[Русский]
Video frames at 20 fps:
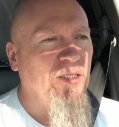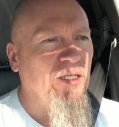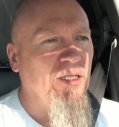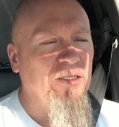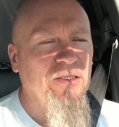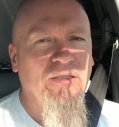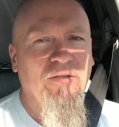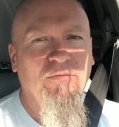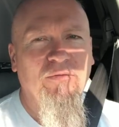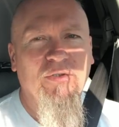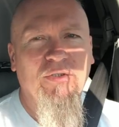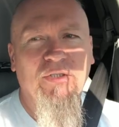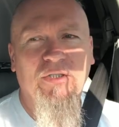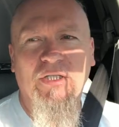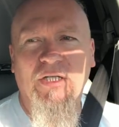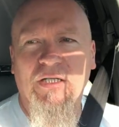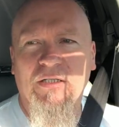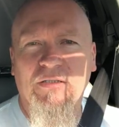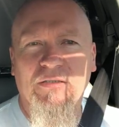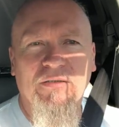как-то вот
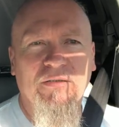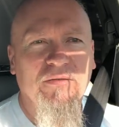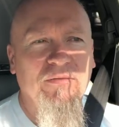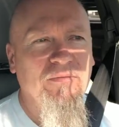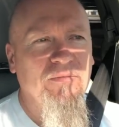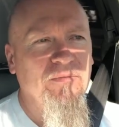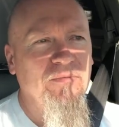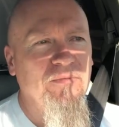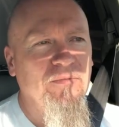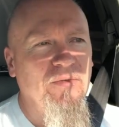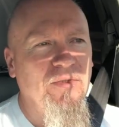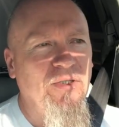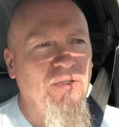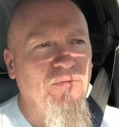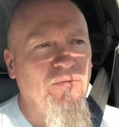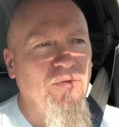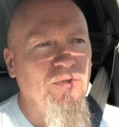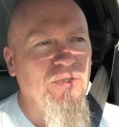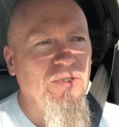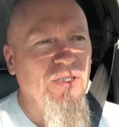так.
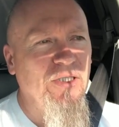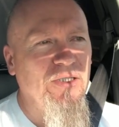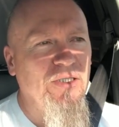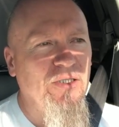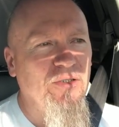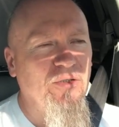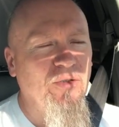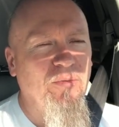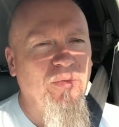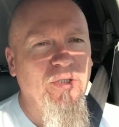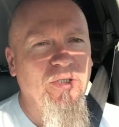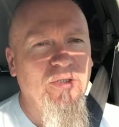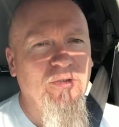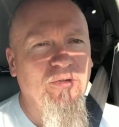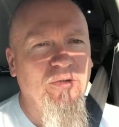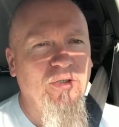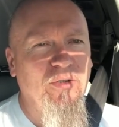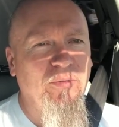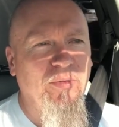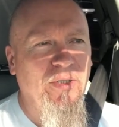Его здесь особо
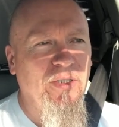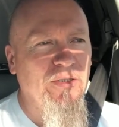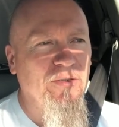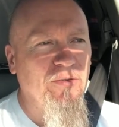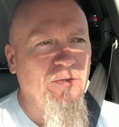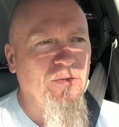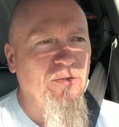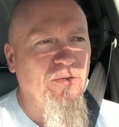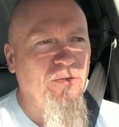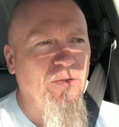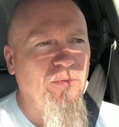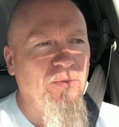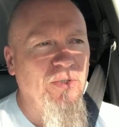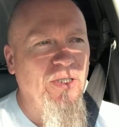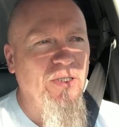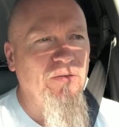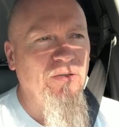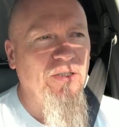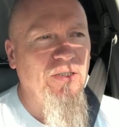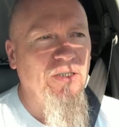никто не празднует, кроме,
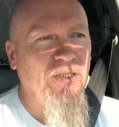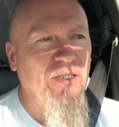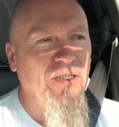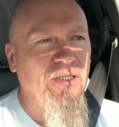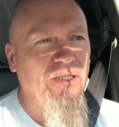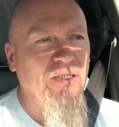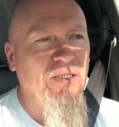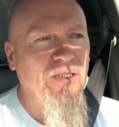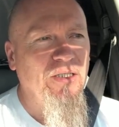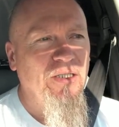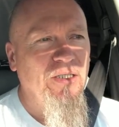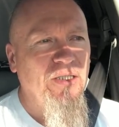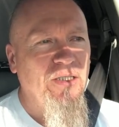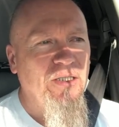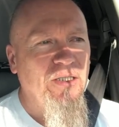наверное,